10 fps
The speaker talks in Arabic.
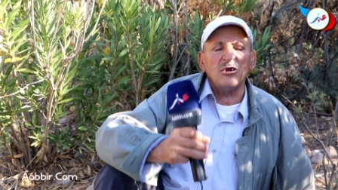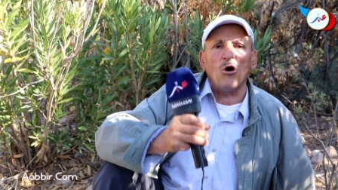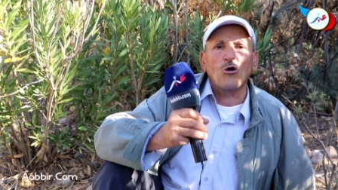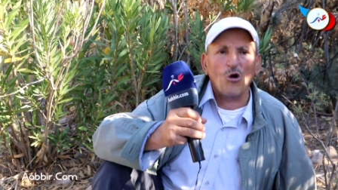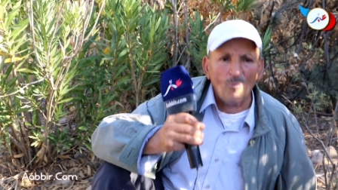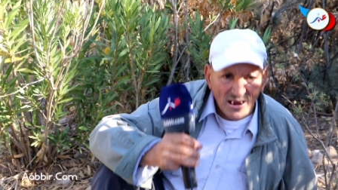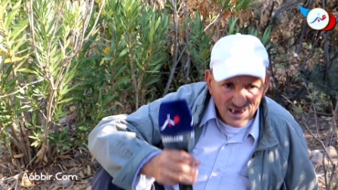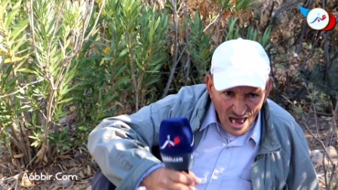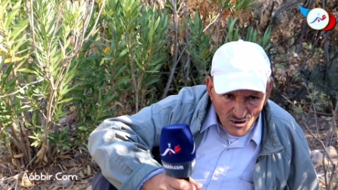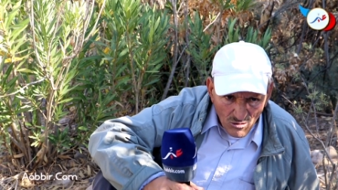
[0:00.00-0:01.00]
الحكومه
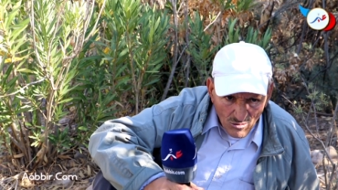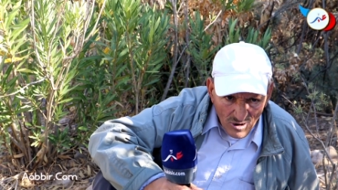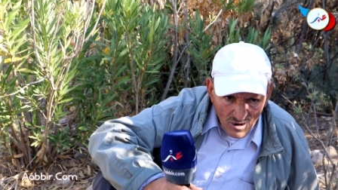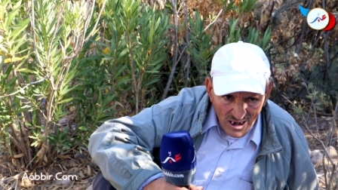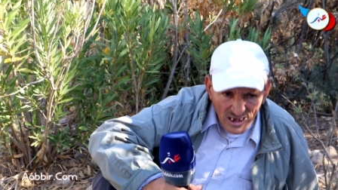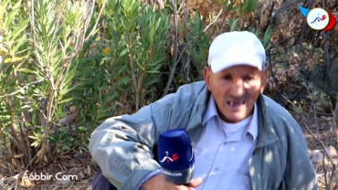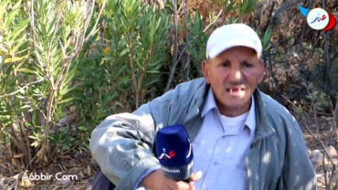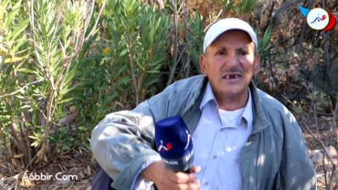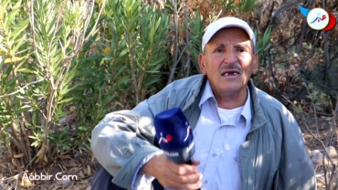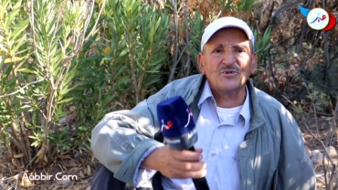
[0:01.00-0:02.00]
ديالو
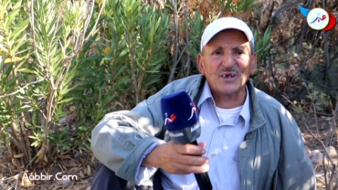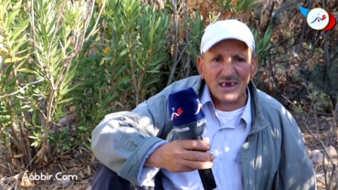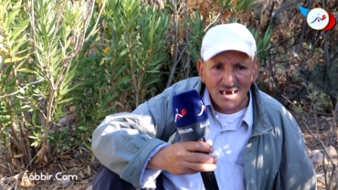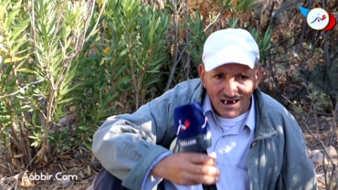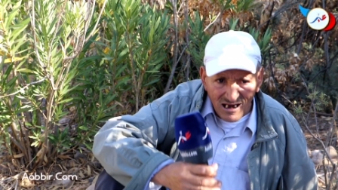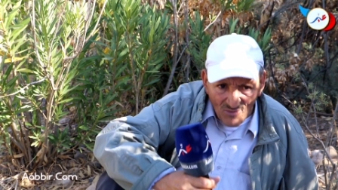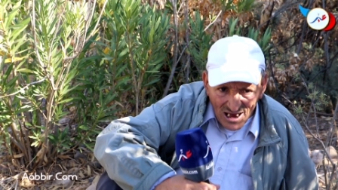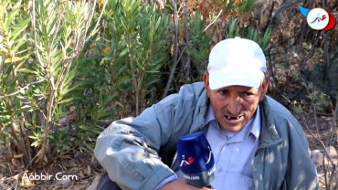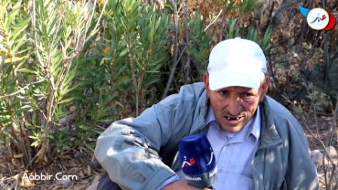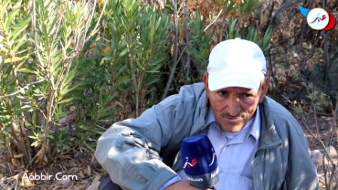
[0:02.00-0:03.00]
اللي مسيرين
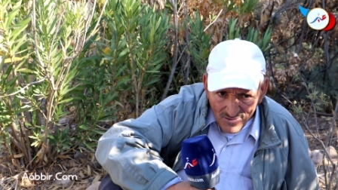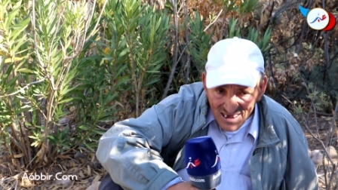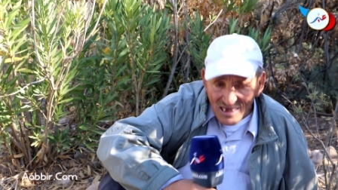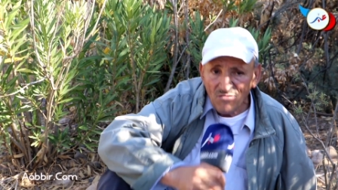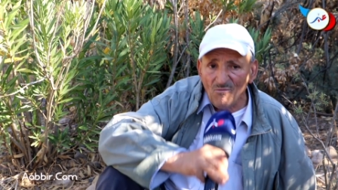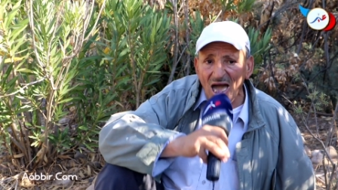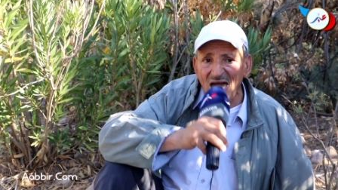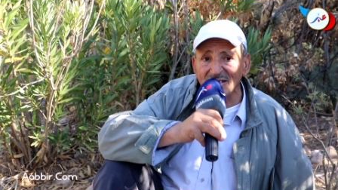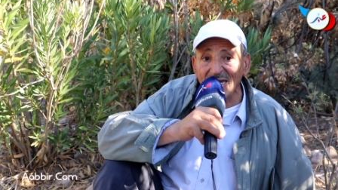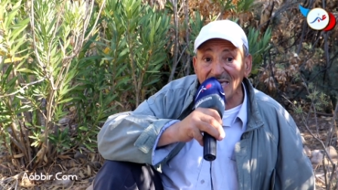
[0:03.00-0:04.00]
المغرب
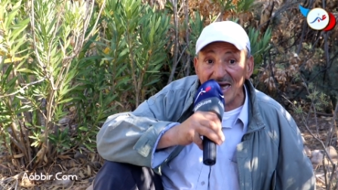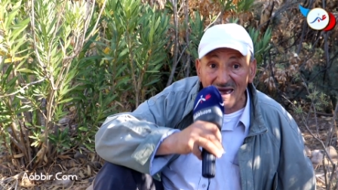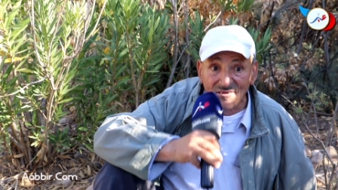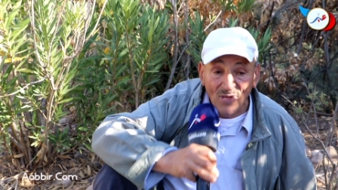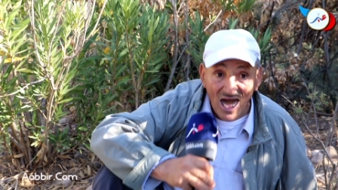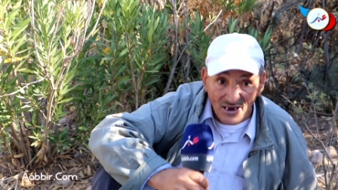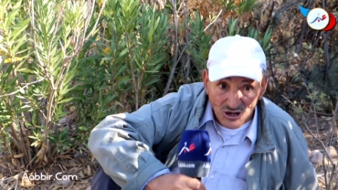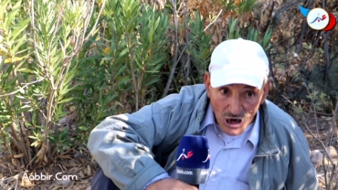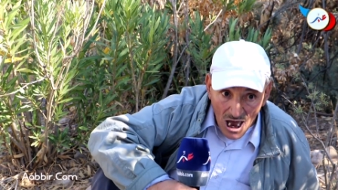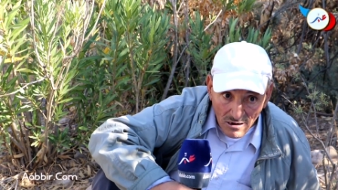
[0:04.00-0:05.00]
مع العيارات مع
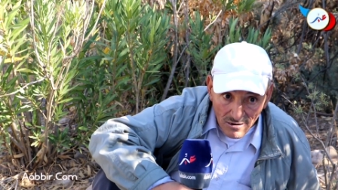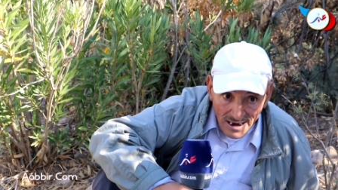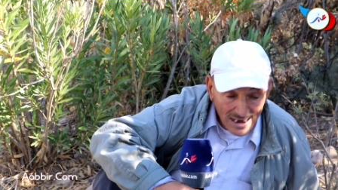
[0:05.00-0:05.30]
الرجال